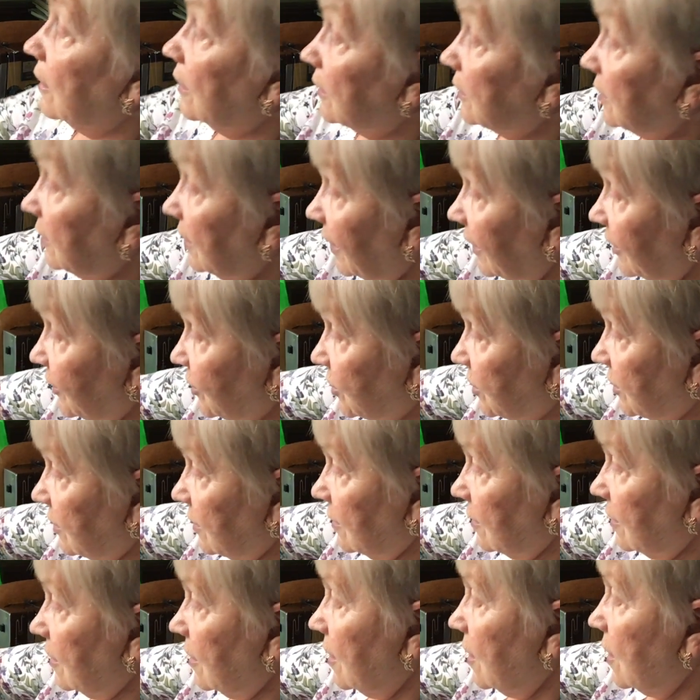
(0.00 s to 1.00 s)
Дальше.
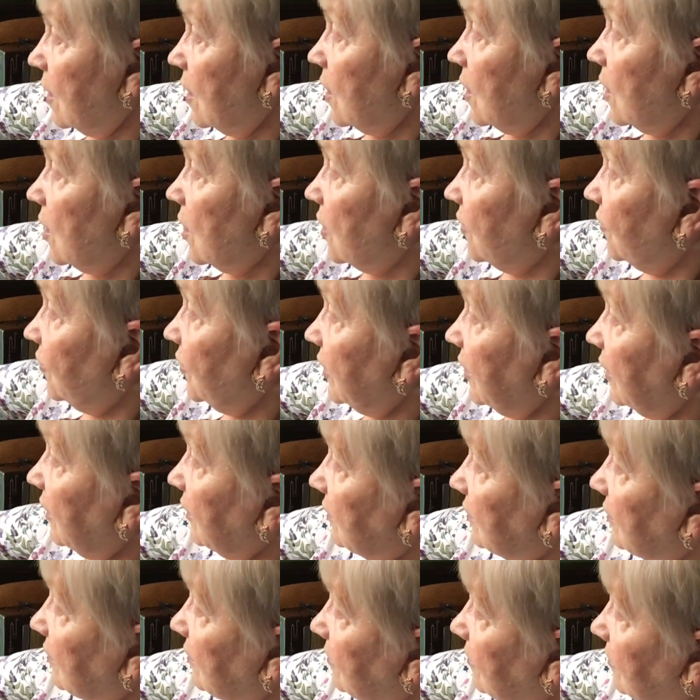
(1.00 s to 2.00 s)
Вы
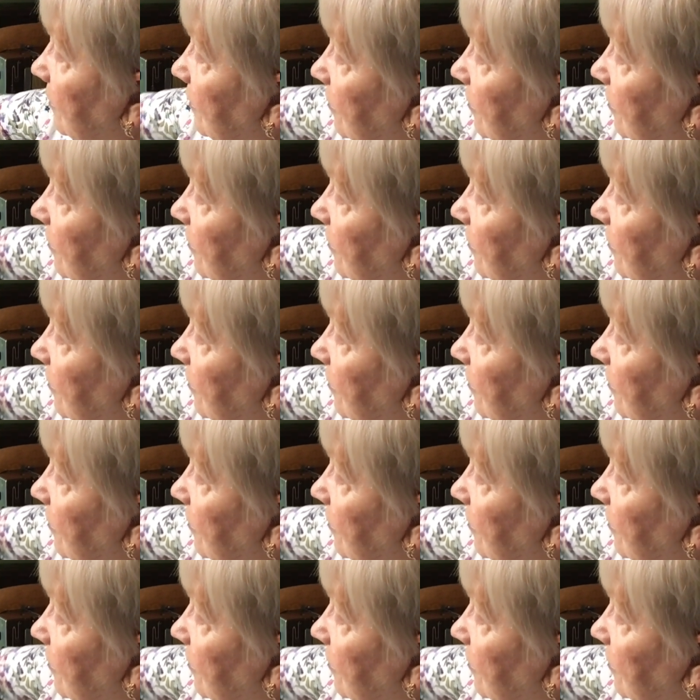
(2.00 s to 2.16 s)
это,